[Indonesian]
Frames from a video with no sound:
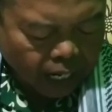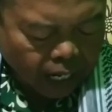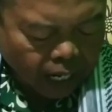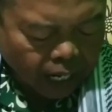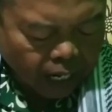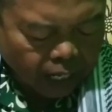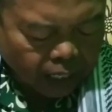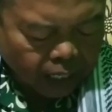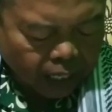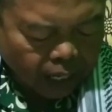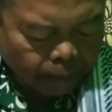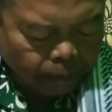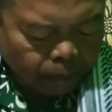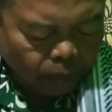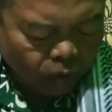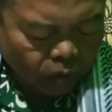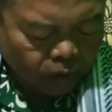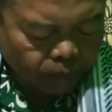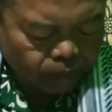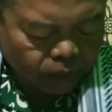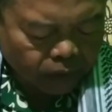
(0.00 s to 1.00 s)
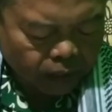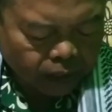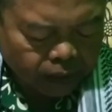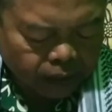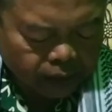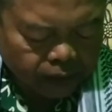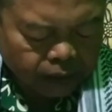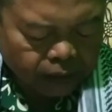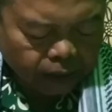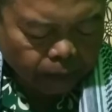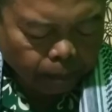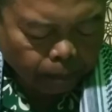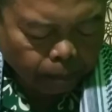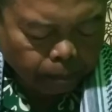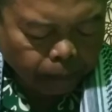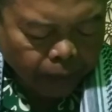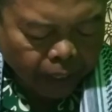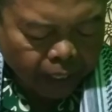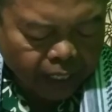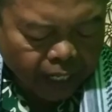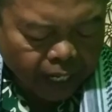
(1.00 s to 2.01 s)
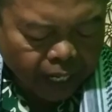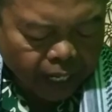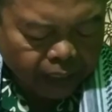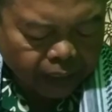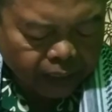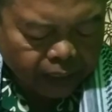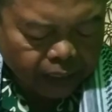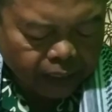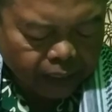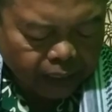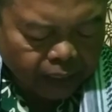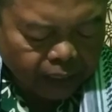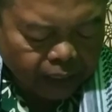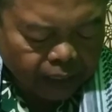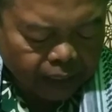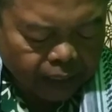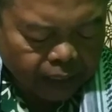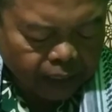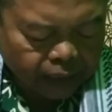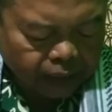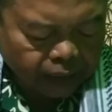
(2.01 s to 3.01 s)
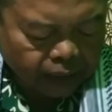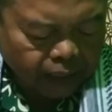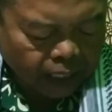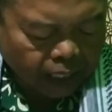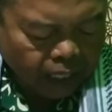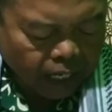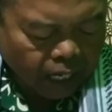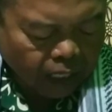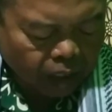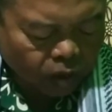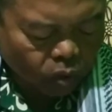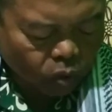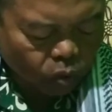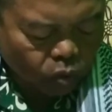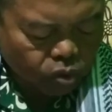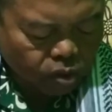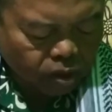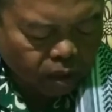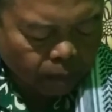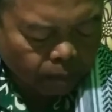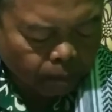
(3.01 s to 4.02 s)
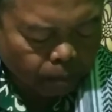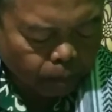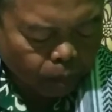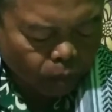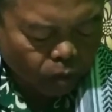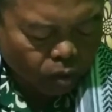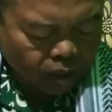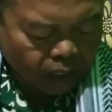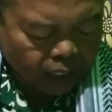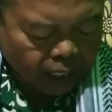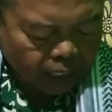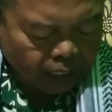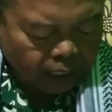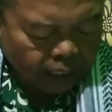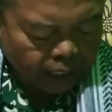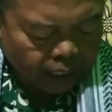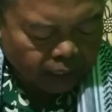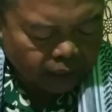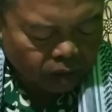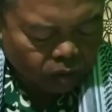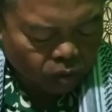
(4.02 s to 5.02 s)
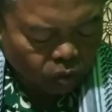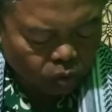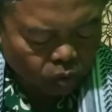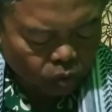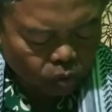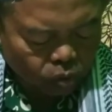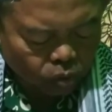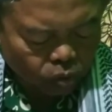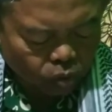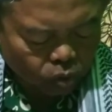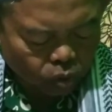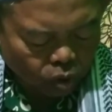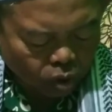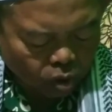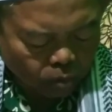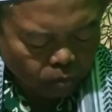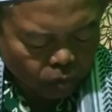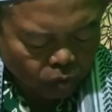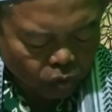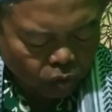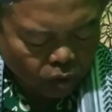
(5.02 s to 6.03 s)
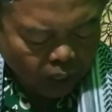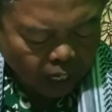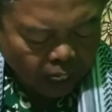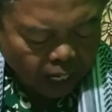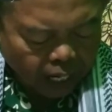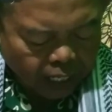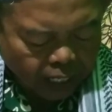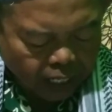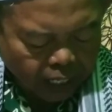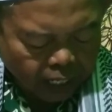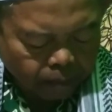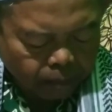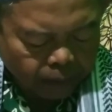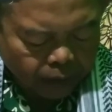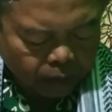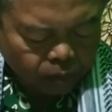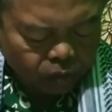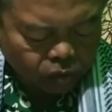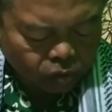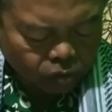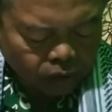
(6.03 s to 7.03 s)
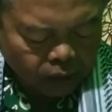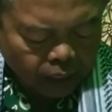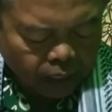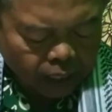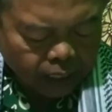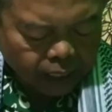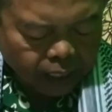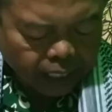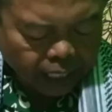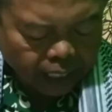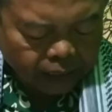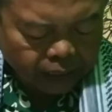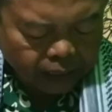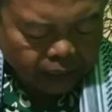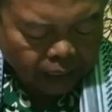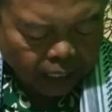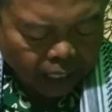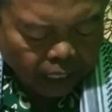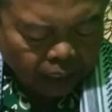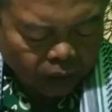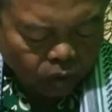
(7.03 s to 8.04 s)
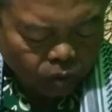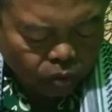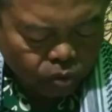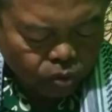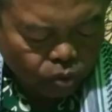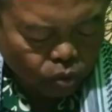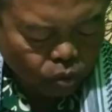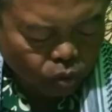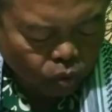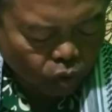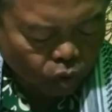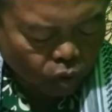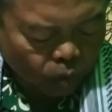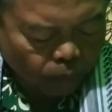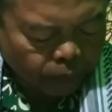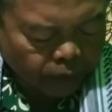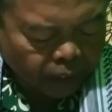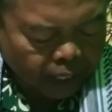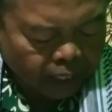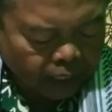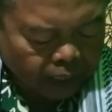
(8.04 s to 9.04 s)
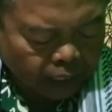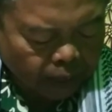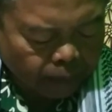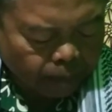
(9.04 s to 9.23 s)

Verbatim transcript: agamu pada hari ini telah ku sempurnakan untukmu agamamu dan telah ku cukupkan